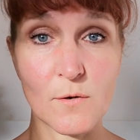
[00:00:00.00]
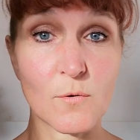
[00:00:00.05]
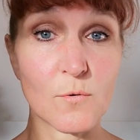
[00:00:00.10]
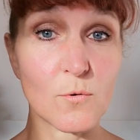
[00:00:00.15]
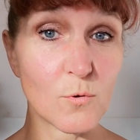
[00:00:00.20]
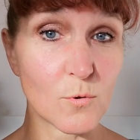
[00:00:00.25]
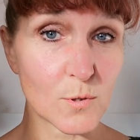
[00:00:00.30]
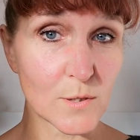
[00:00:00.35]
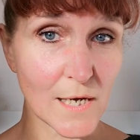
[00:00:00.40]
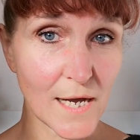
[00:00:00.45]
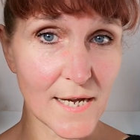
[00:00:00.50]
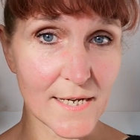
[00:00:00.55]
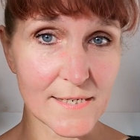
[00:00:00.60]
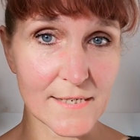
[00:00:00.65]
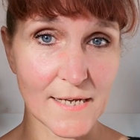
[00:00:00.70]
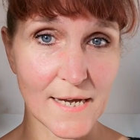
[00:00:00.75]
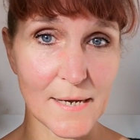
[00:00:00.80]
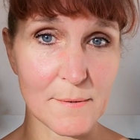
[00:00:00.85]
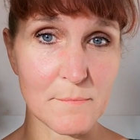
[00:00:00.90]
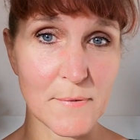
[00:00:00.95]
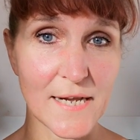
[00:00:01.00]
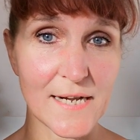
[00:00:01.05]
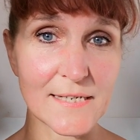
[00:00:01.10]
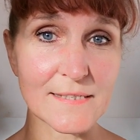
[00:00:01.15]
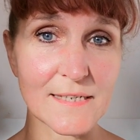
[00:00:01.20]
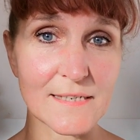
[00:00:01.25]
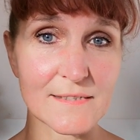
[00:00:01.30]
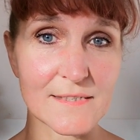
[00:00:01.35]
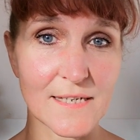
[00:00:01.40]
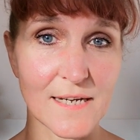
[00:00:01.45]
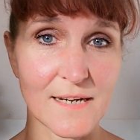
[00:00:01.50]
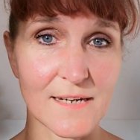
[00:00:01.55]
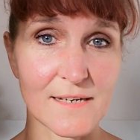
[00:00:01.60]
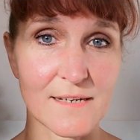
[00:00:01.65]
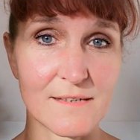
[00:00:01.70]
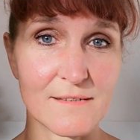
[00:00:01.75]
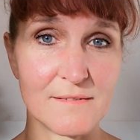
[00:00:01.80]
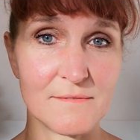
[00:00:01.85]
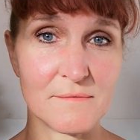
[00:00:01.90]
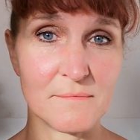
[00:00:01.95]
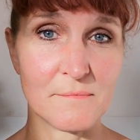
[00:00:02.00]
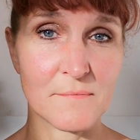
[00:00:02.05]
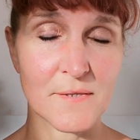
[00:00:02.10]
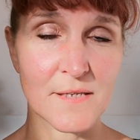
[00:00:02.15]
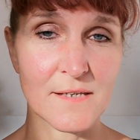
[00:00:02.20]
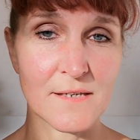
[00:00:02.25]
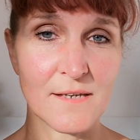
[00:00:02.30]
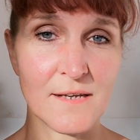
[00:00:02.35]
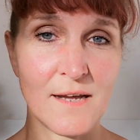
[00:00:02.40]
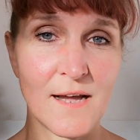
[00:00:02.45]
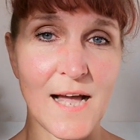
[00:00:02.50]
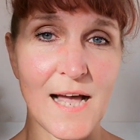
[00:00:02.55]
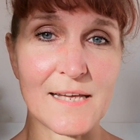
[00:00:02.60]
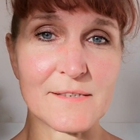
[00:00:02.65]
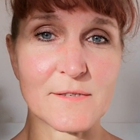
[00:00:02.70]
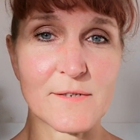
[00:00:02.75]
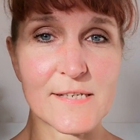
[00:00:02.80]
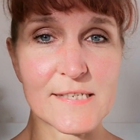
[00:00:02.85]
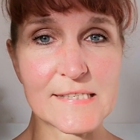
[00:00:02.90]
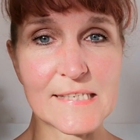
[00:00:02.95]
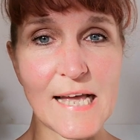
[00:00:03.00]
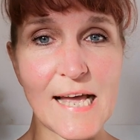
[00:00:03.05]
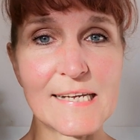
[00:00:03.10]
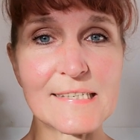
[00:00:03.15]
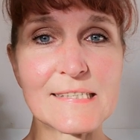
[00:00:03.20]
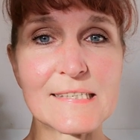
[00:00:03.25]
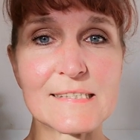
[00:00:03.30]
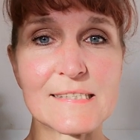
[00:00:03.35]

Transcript: Oder in einem Elternteil also das heißt,